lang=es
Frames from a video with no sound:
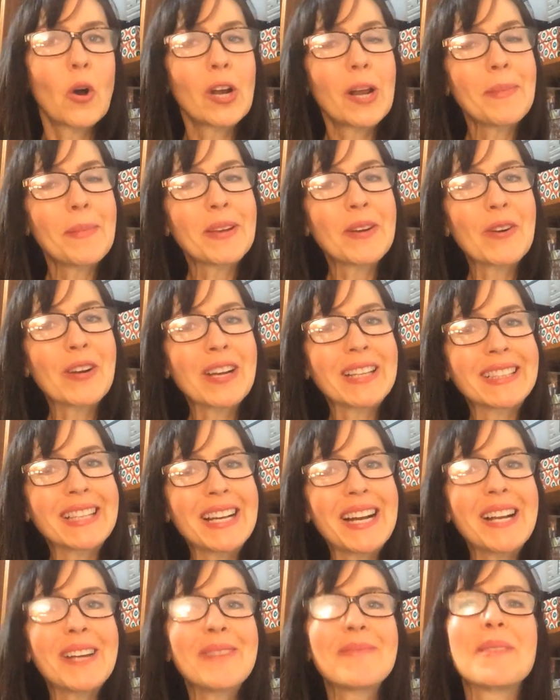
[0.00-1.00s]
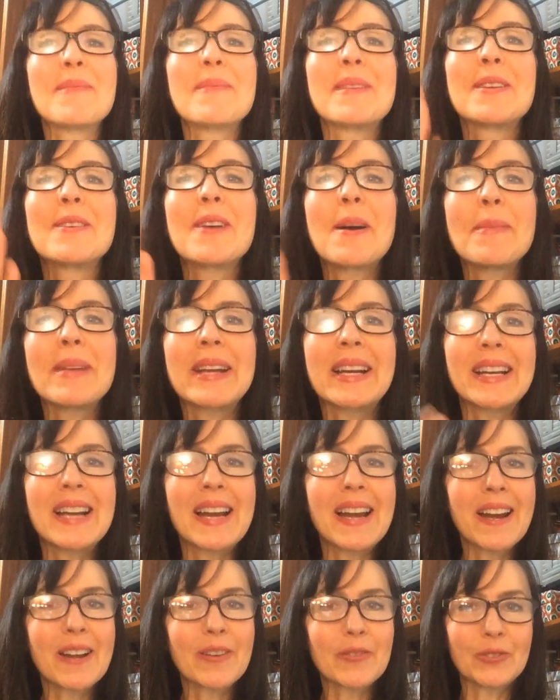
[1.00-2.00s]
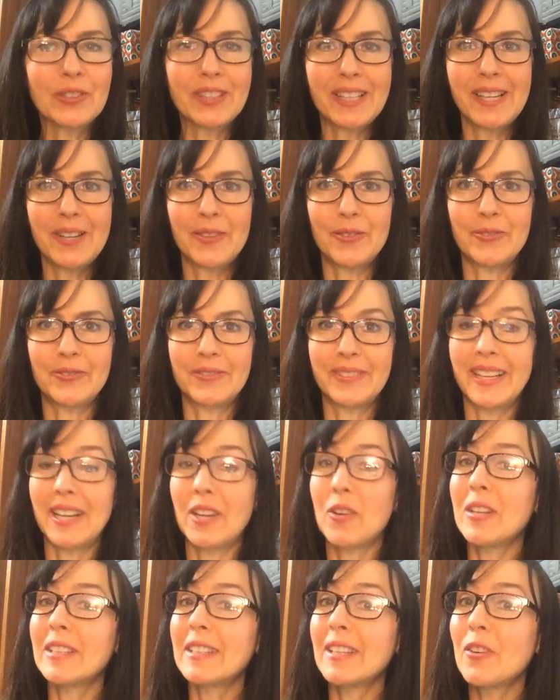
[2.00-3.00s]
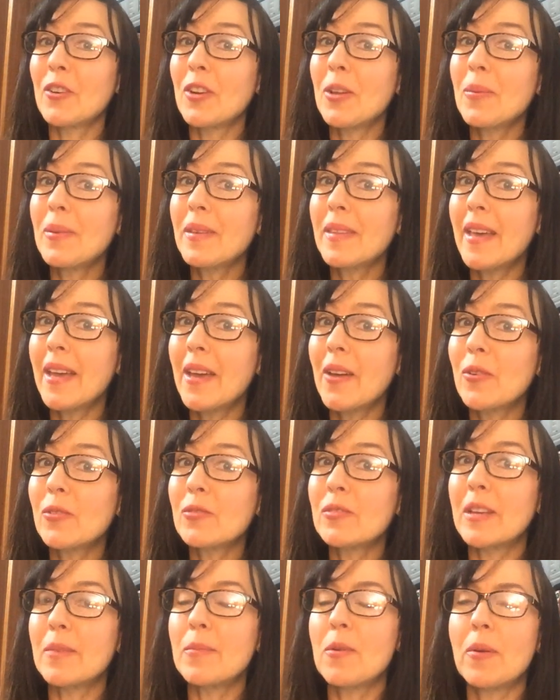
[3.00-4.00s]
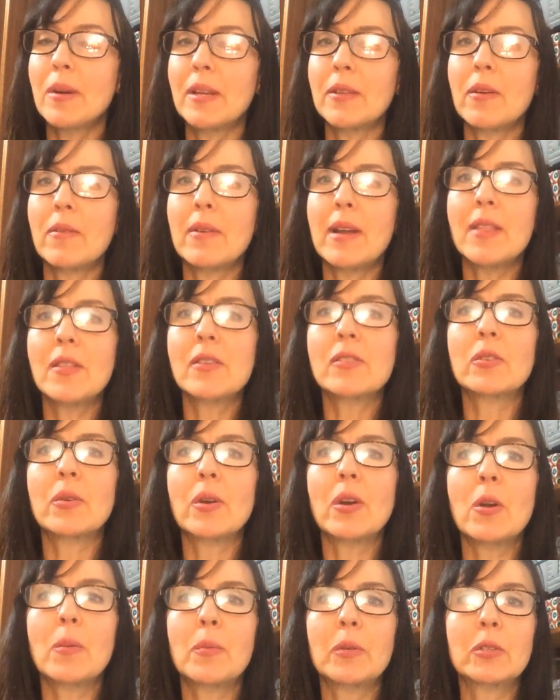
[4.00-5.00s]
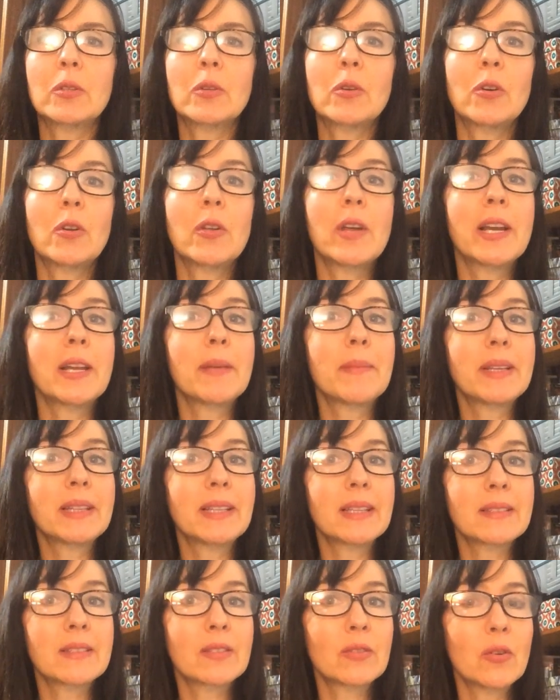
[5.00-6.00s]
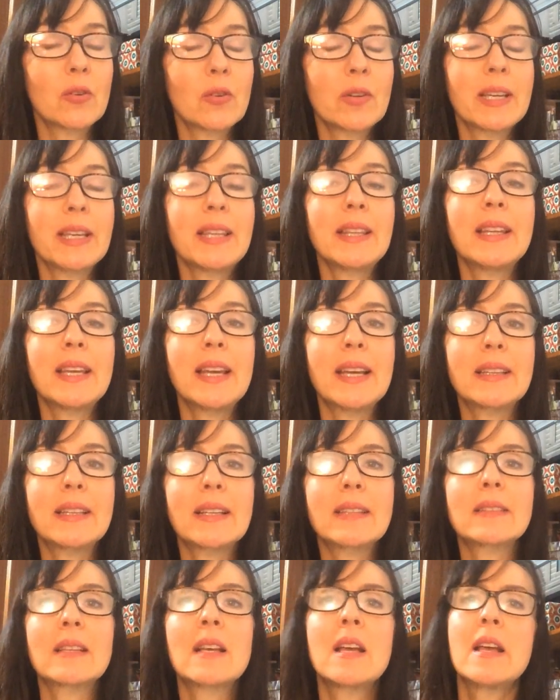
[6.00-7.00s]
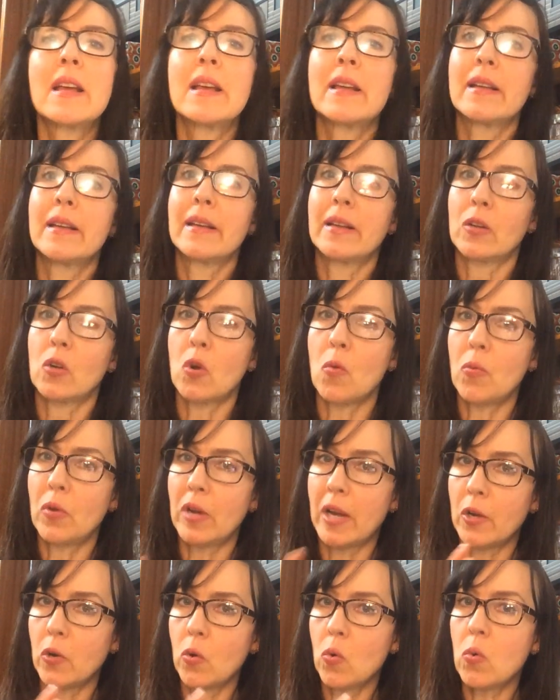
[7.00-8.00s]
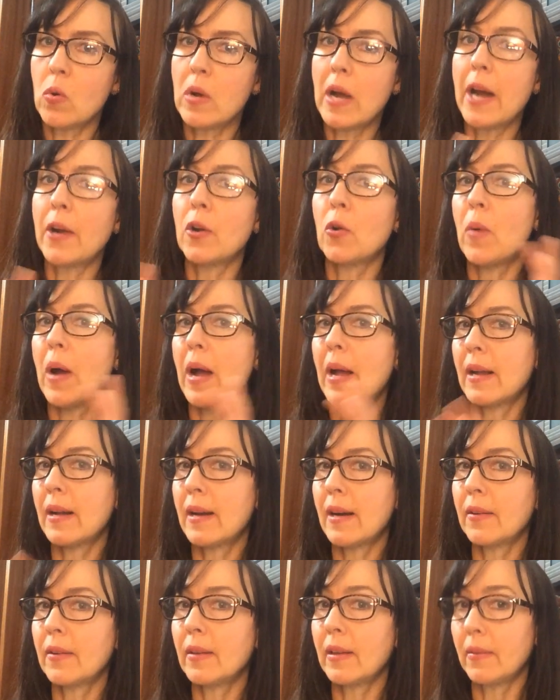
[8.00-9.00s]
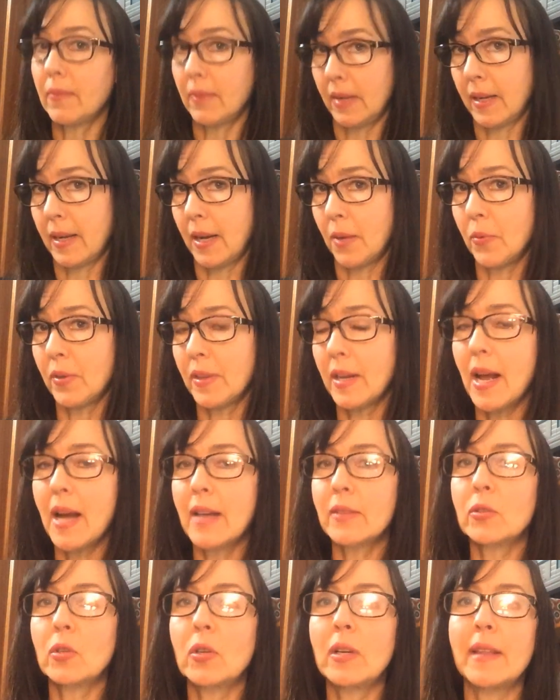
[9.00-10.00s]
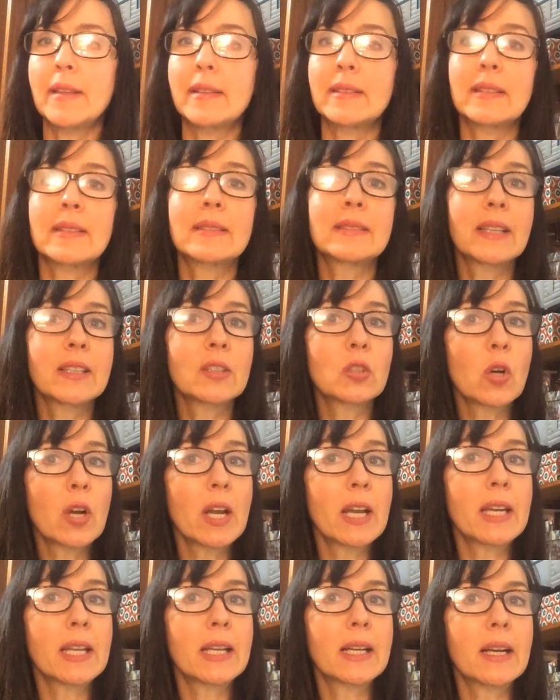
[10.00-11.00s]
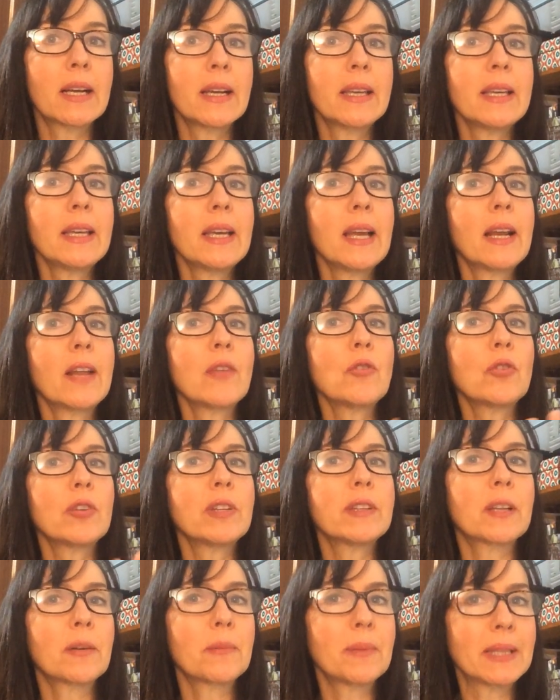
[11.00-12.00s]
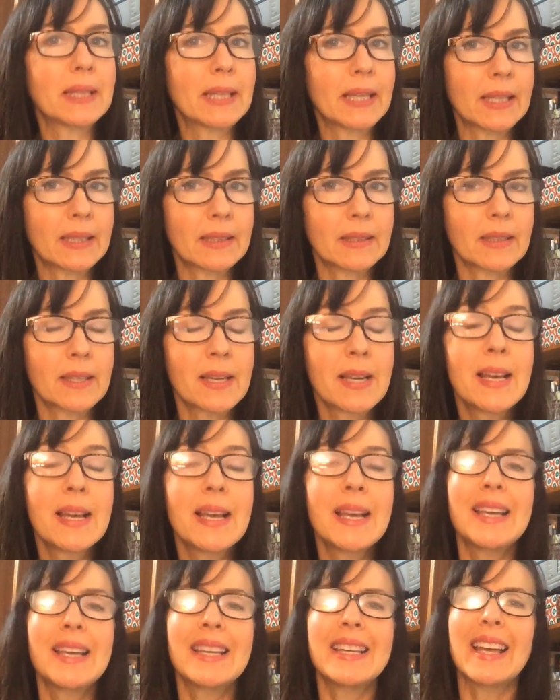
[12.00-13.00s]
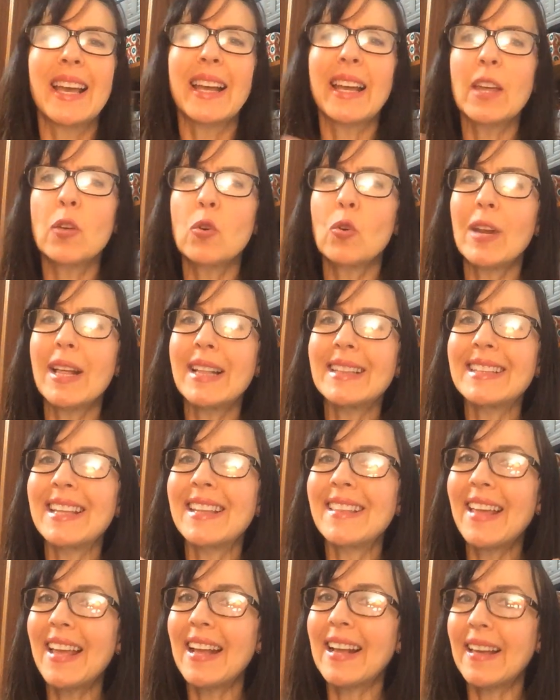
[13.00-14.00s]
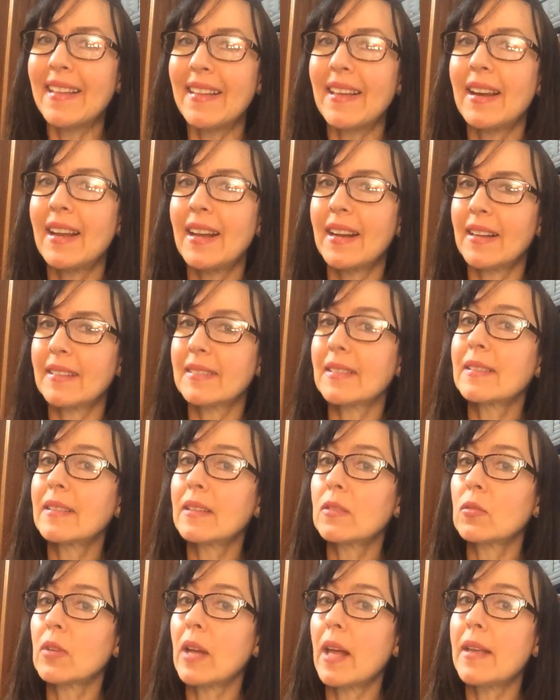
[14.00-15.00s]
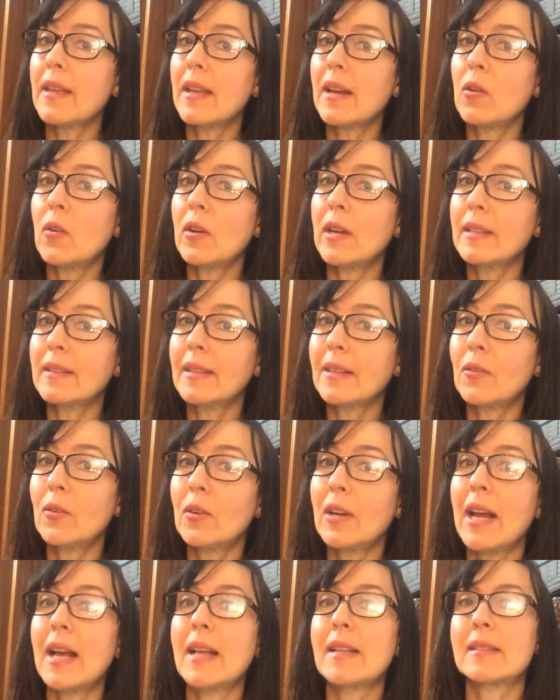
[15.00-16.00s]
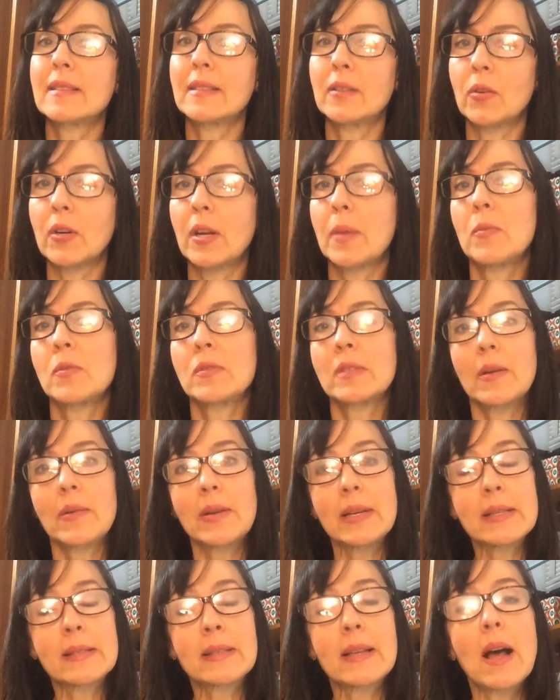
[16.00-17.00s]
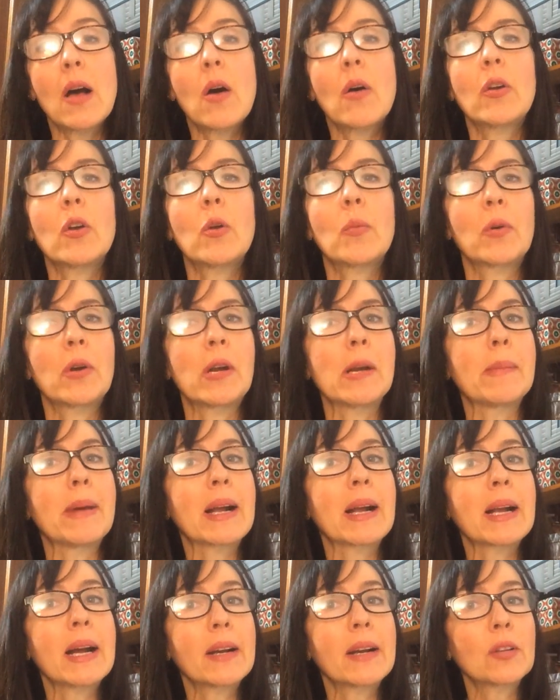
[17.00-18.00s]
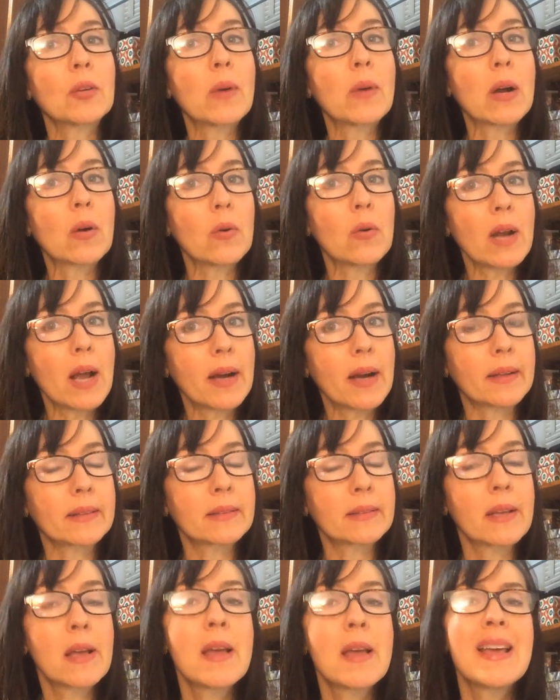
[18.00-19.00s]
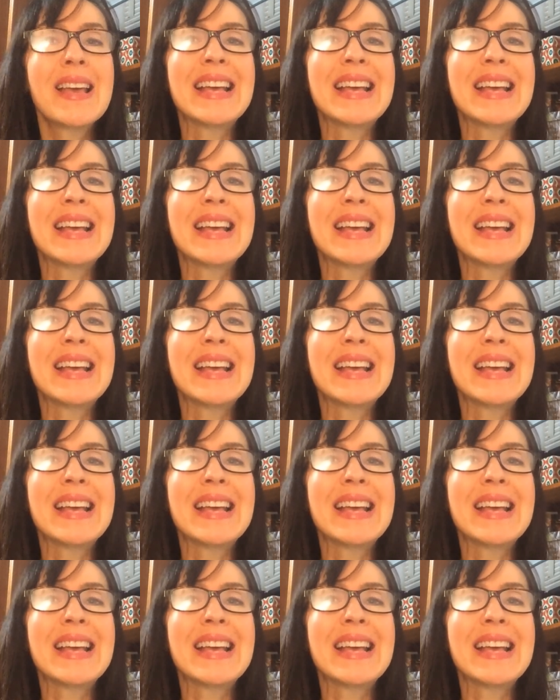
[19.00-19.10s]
Hola amigos, ¿qué tal? Bienvenidos a mi canal Ana Contigo. En los anteriores videos hemos venido hablando sobre los protocolos de alimentación y dietas como la low carb o baja en, en carbohidratos, la dieta cetogénica y el ayuno intermitente. Y es que durante décadas las grasas saturadas y el colesterol han sido responsabilizados de los problemas cardiovasculares.